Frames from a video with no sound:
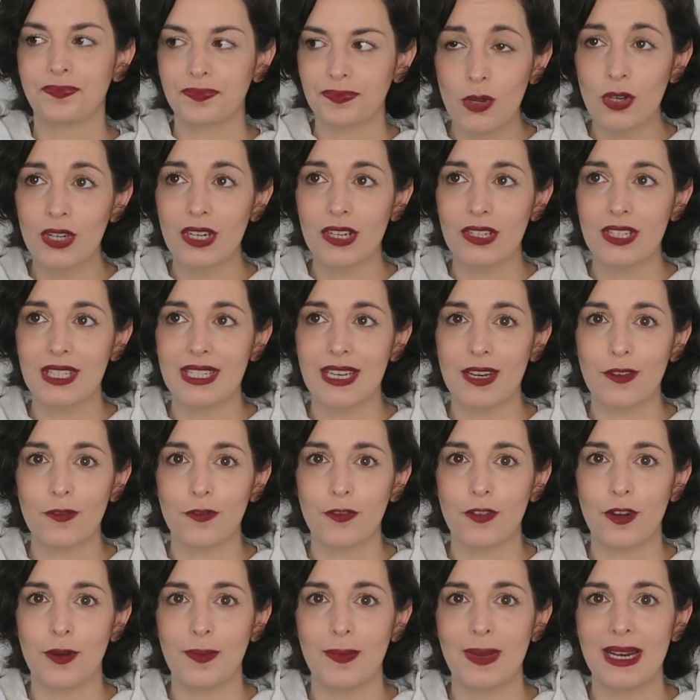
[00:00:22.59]
und aus denen
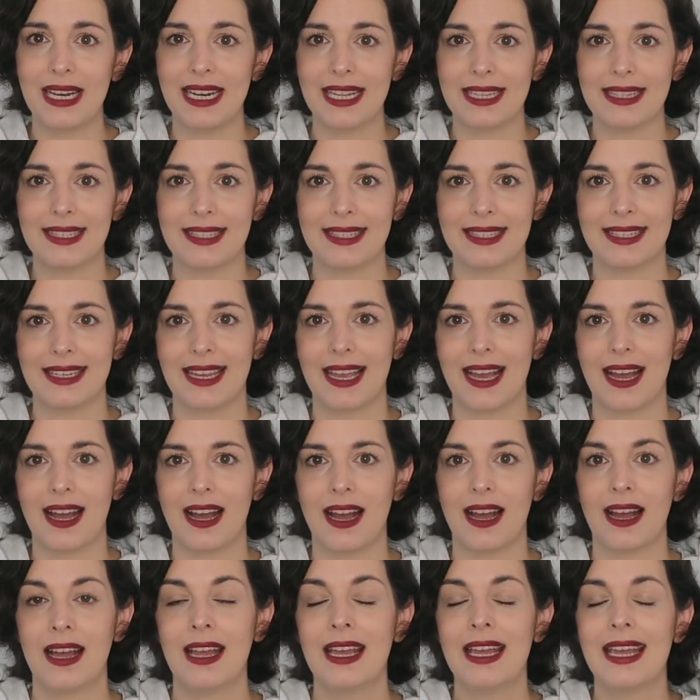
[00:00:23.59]
vom letzten
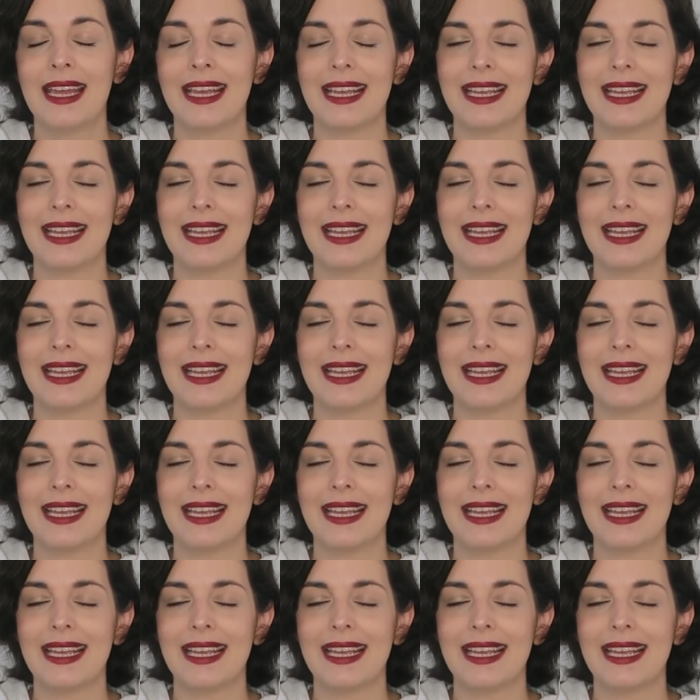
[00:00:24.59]
Jahr